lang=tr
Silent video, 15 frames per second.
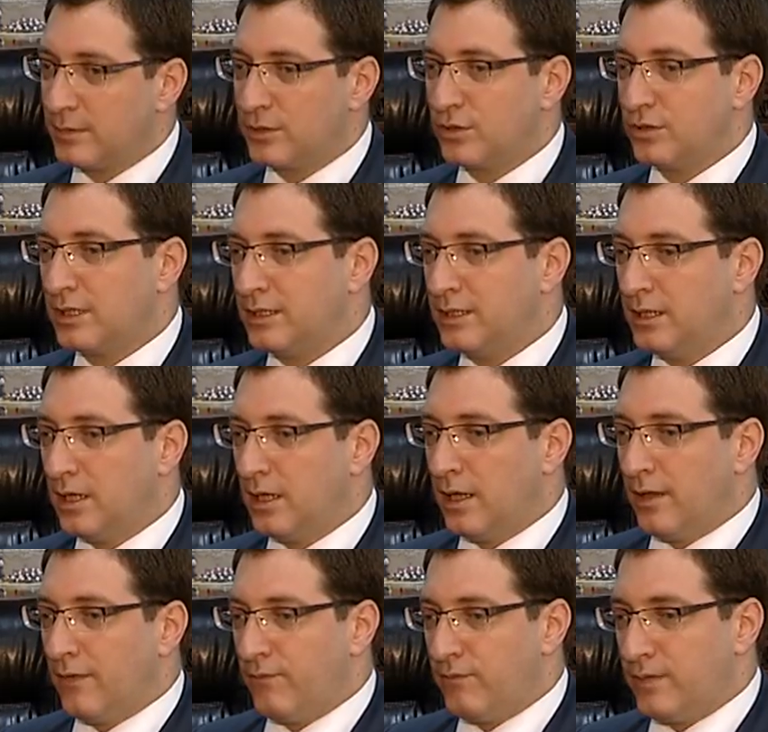bakıyorlar
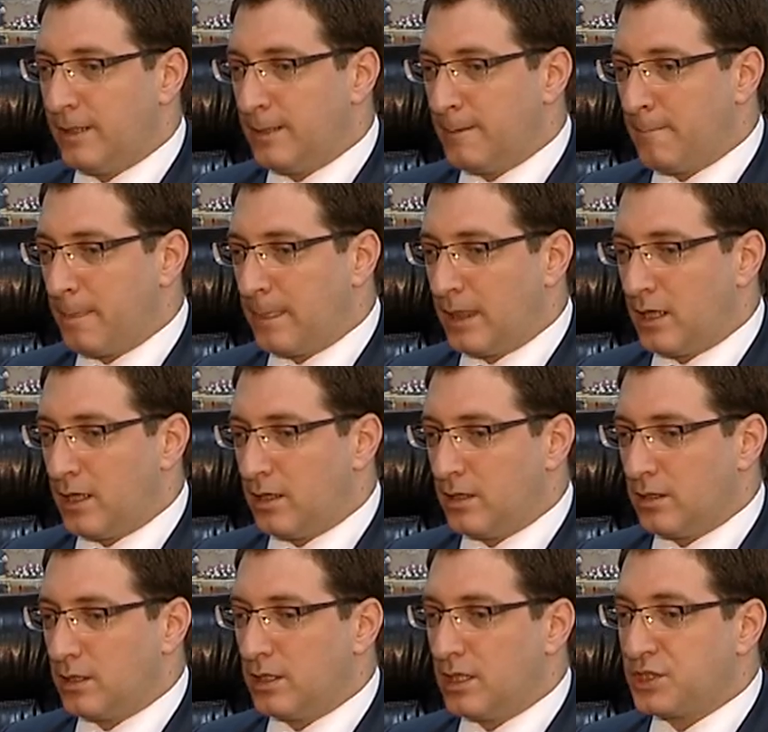ve e,
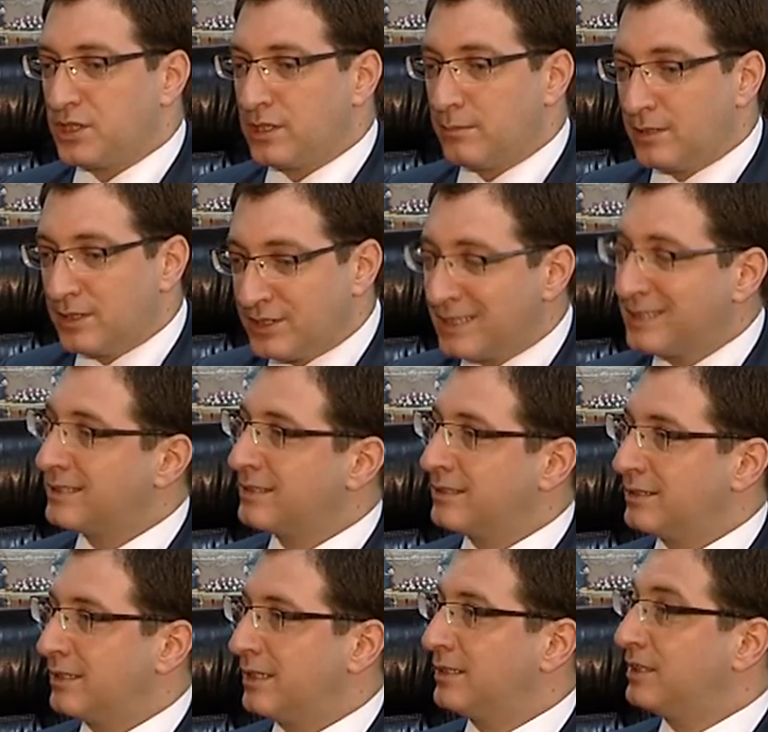yaşanabilecek
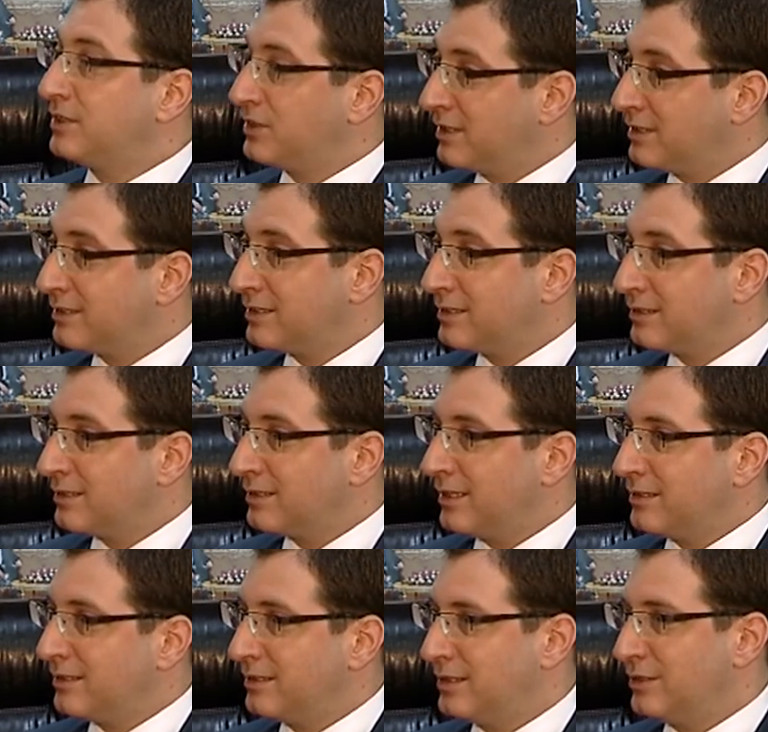sıkıntılarda, yaşanan
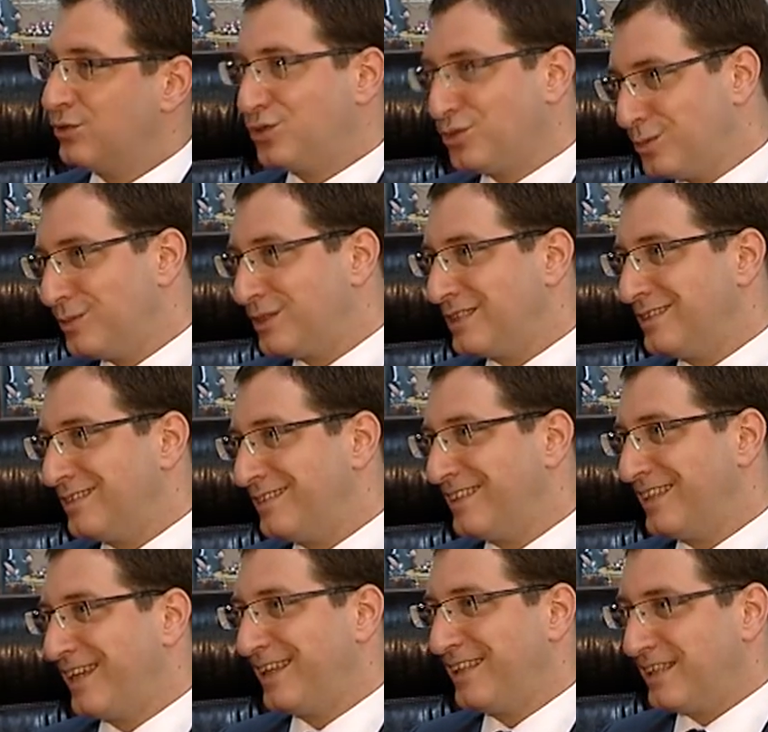sıkıntılarda da çözüm için
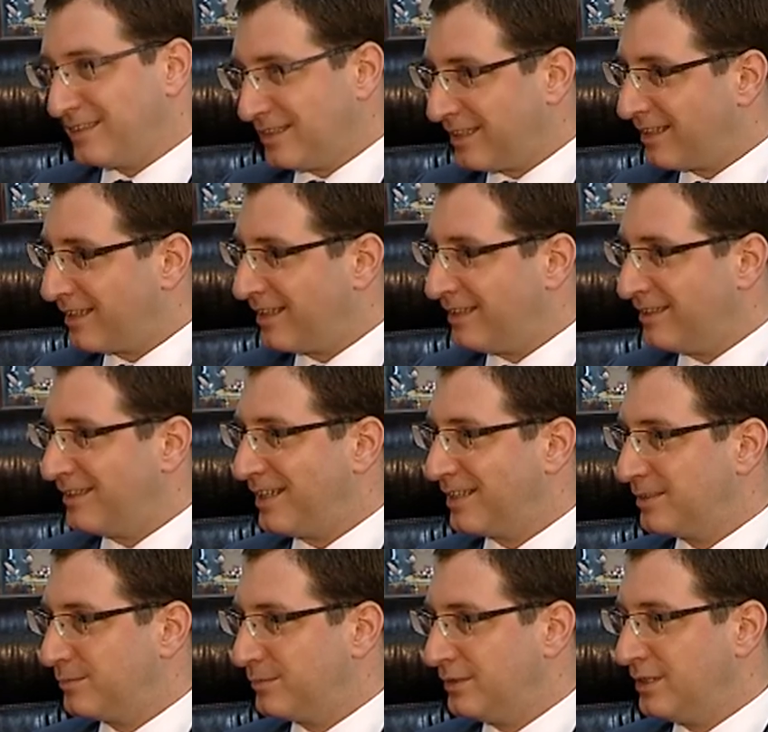ellerinden gelen
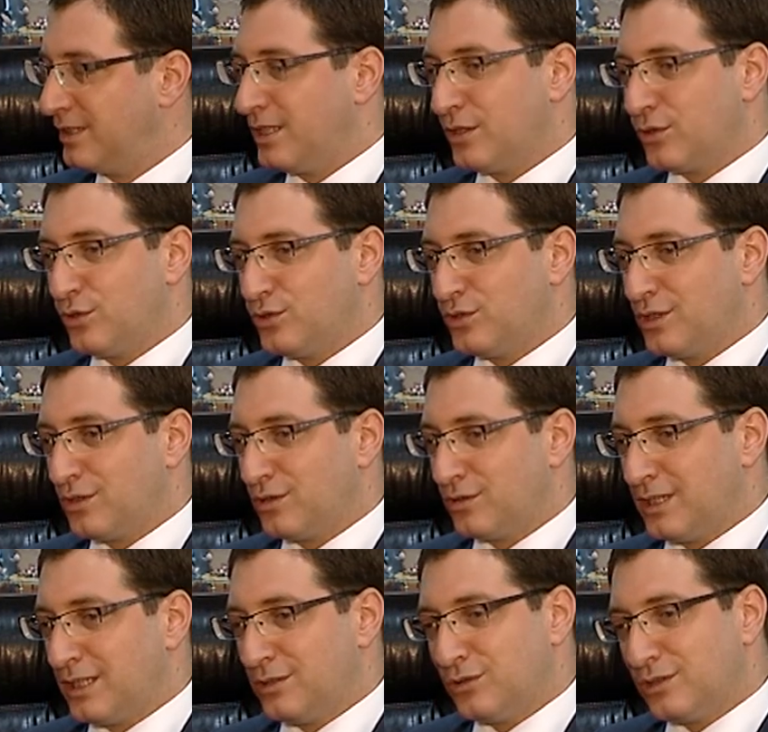yardımı
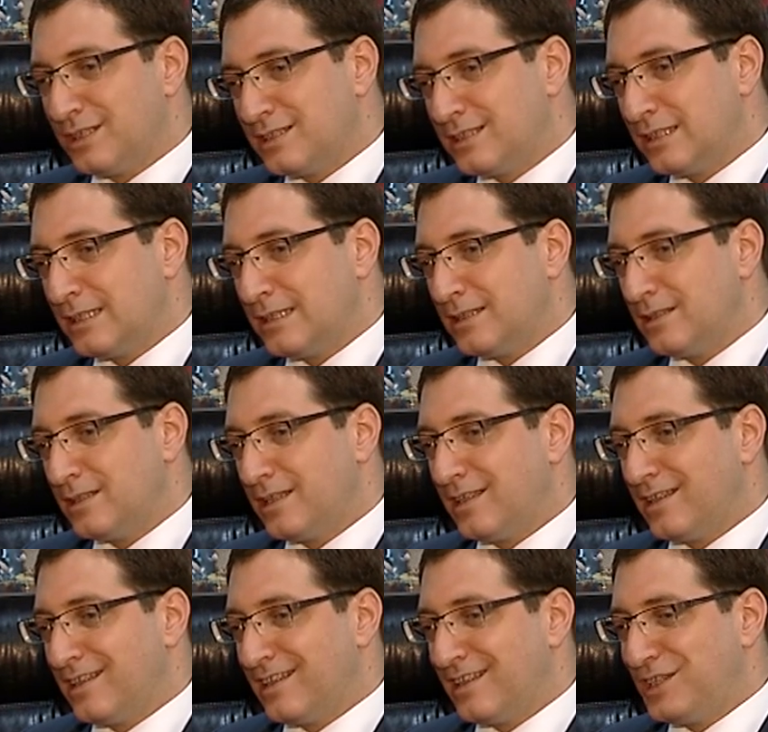gösteriyorlar. Dolayısıyla
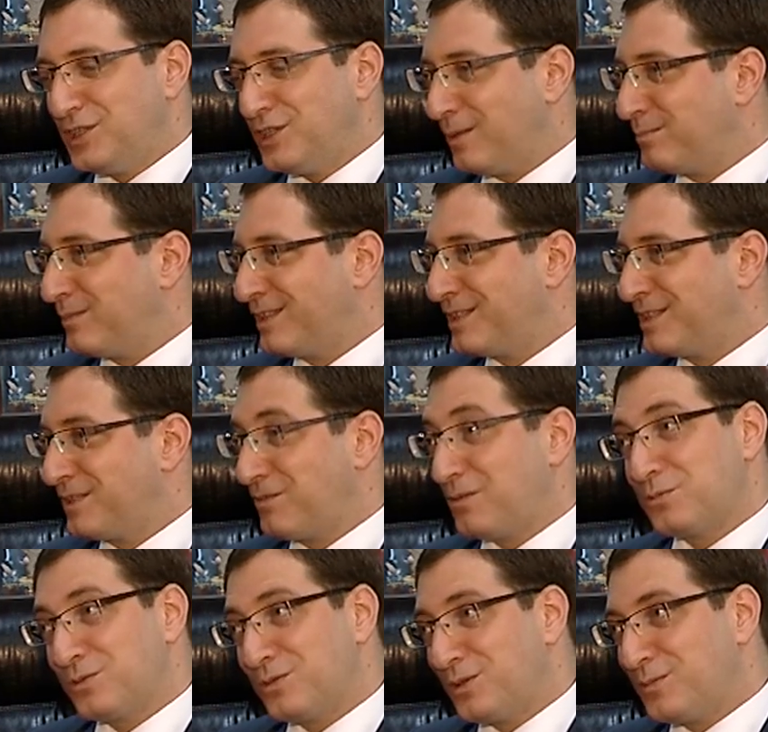iş yapmak için ve
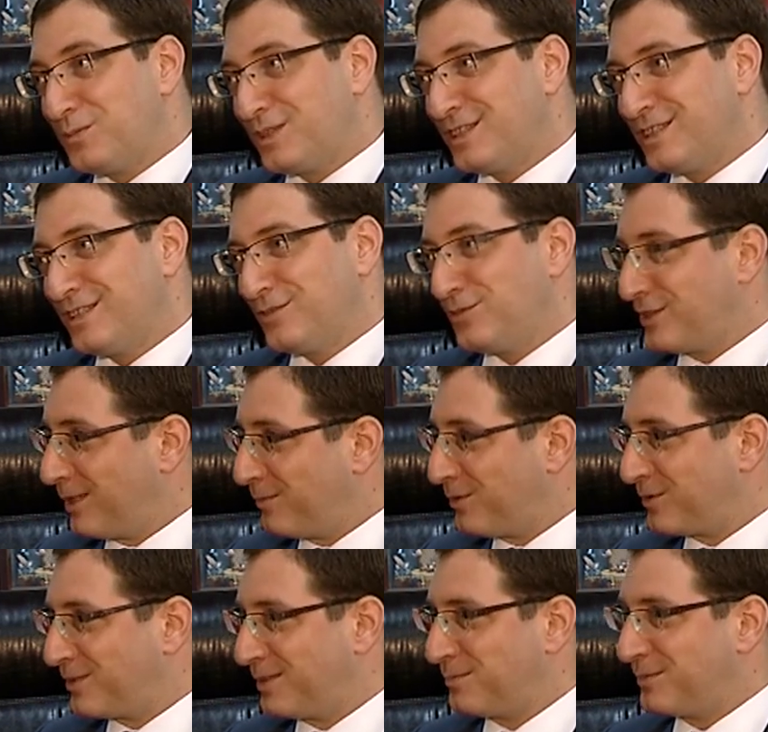mutlu olmak için güzel bir
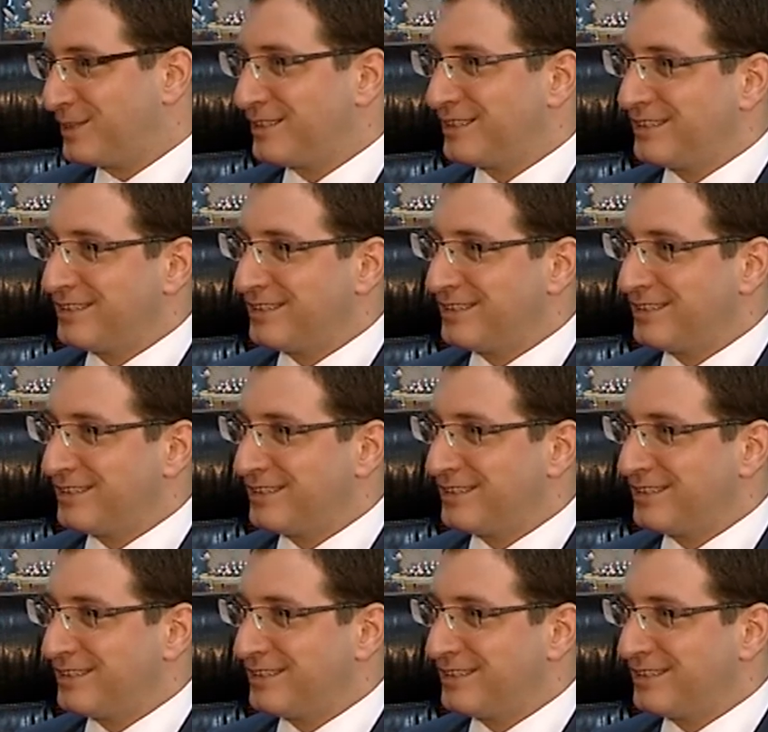ortam burası.